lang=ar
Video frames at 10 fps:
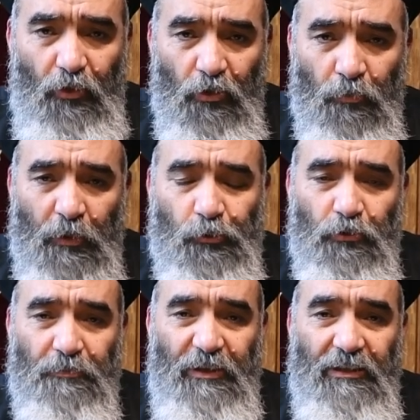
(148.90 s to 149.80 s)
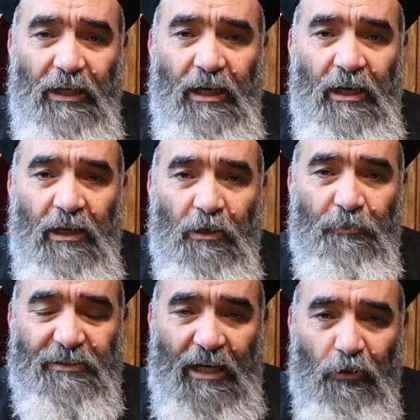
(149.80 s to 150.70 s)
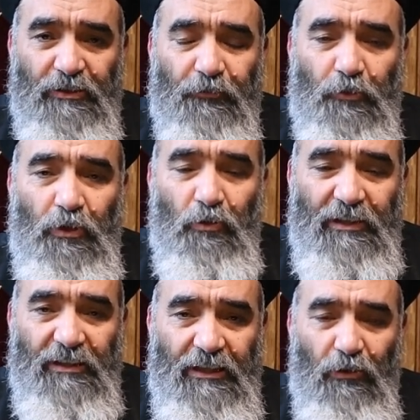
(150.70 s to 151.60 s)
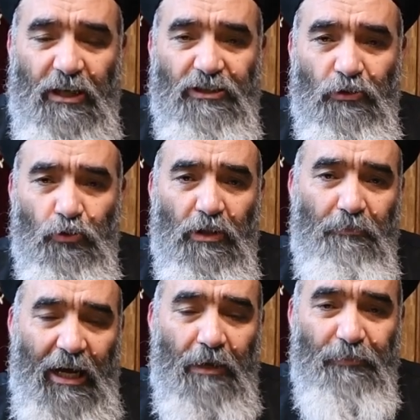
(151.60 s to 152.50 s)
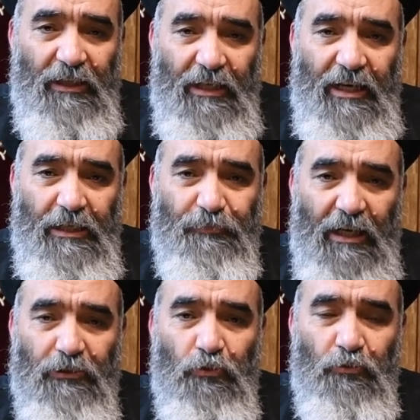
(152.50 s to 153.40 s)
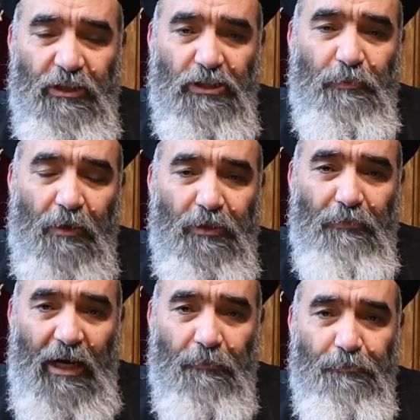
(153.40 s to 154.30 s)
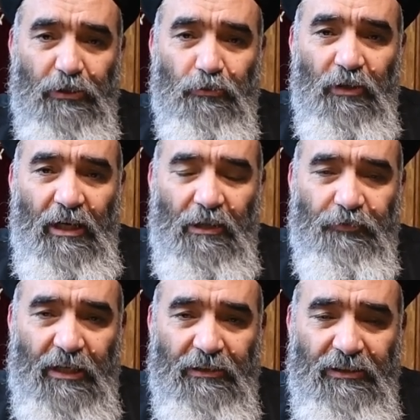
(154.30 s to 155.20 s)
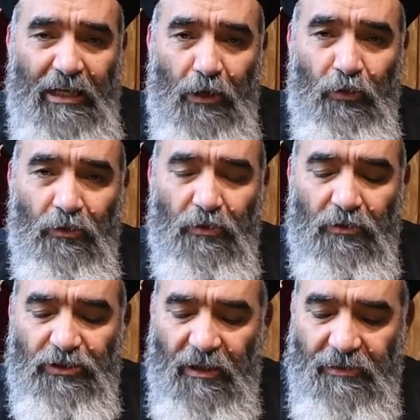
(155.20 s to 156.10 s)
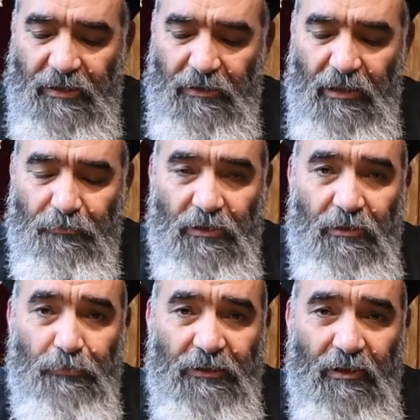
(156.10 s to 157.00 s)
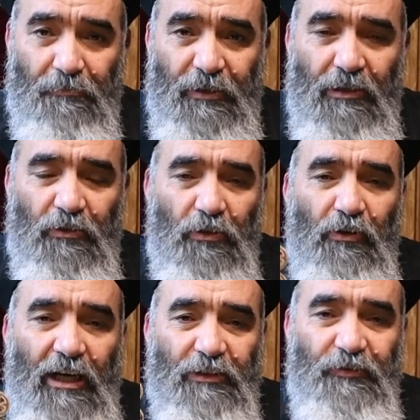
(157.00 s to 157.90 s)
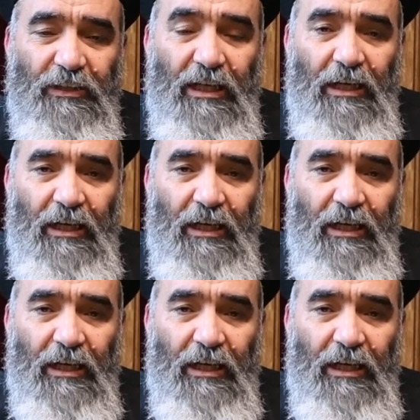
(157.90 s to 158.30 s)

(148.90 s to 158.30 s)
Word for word: ومبسوط بينا بس عاوزنا في كل وقت نجيله عشان ندوق المحبة الإلهية بتاعته ونشبع من محبته فدي دعوة شخصية من ربنا لكل واحد فينا